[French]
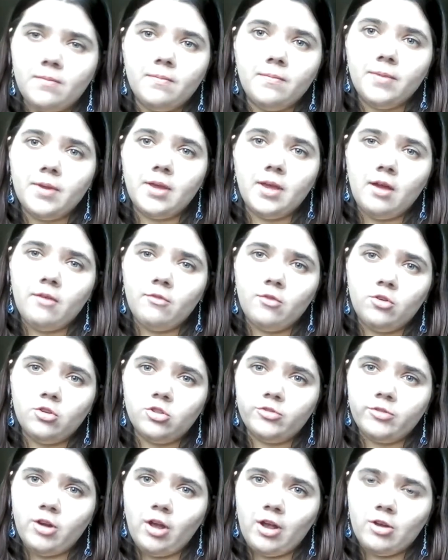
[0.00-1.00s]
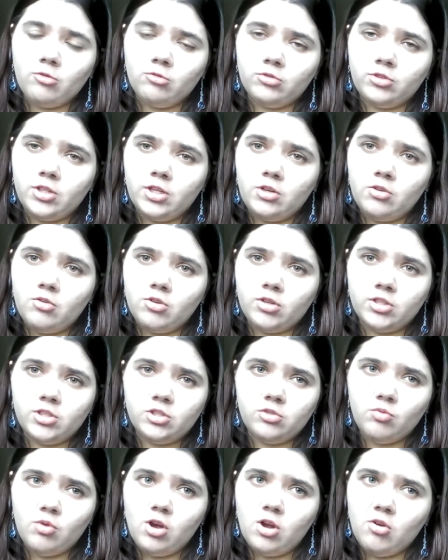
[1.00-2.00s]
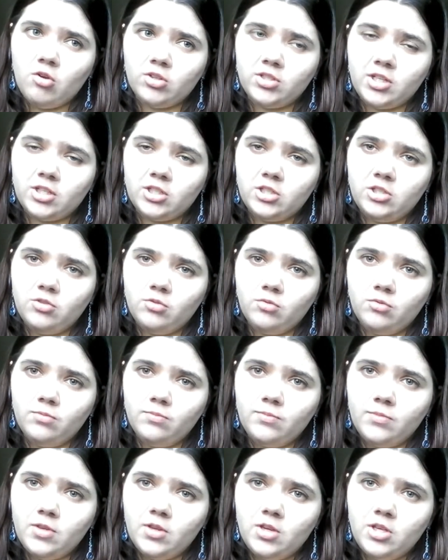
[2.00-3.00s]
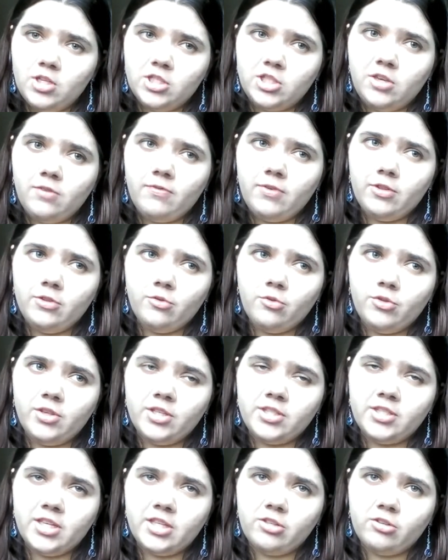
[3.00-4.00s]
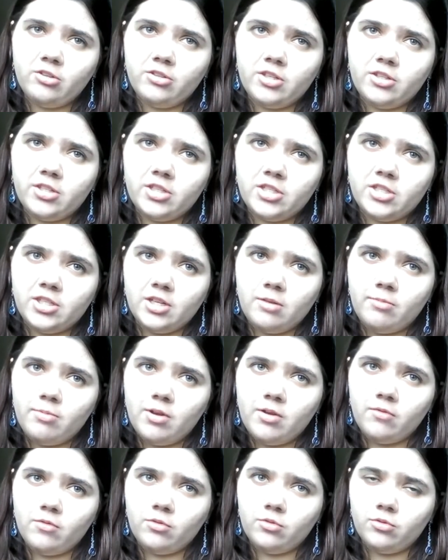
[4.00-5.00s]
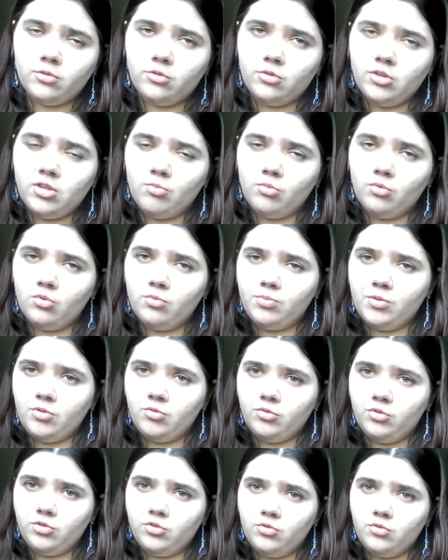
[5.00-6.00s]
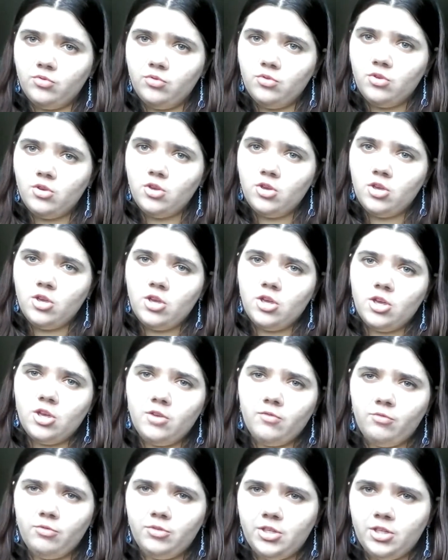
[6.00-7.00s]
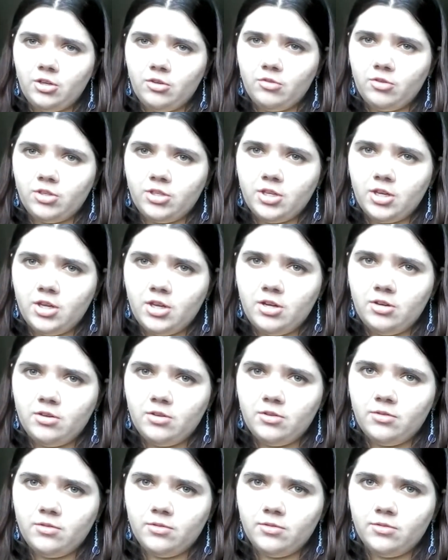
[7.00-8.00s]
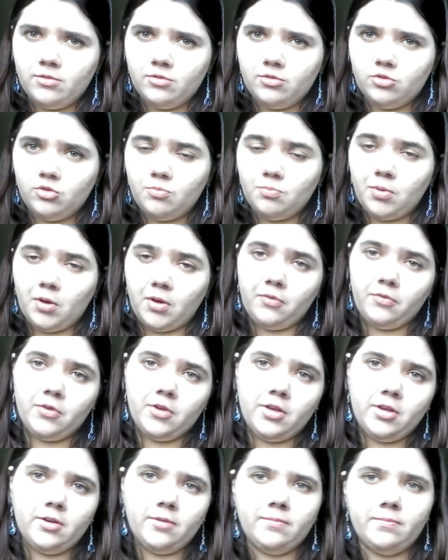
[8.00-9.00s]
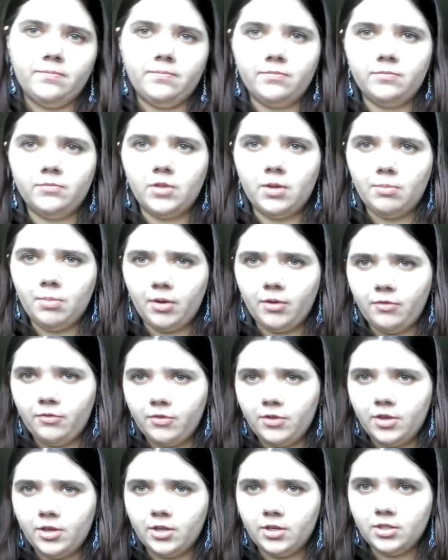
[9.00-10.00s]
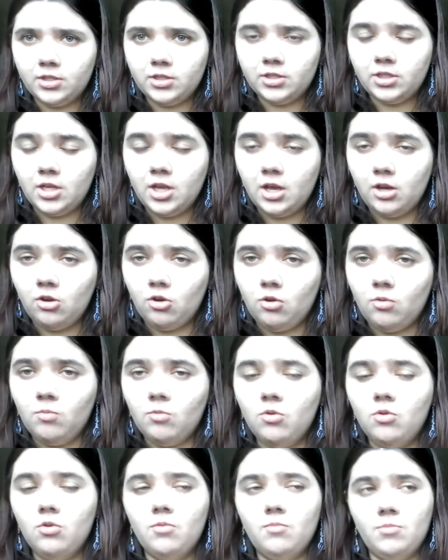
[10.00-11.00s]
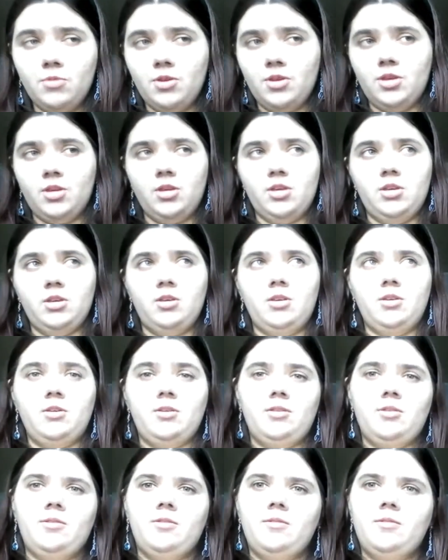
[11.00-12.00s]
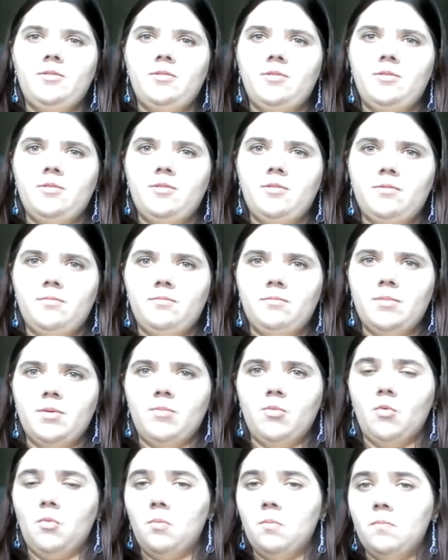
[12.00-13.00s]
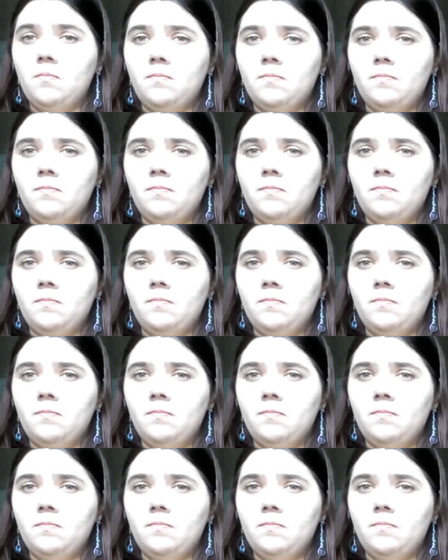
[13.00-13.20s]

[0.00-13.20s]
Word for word: Mais avant, je vais raconter leur histoire, leurs actions, ce qui fait d'eux des êtres détestables avant de donner mon opinion dessus. Et vous dire lequel euh, je préfère. Pas préfère, c'est un grand mot, mais... Mais bon.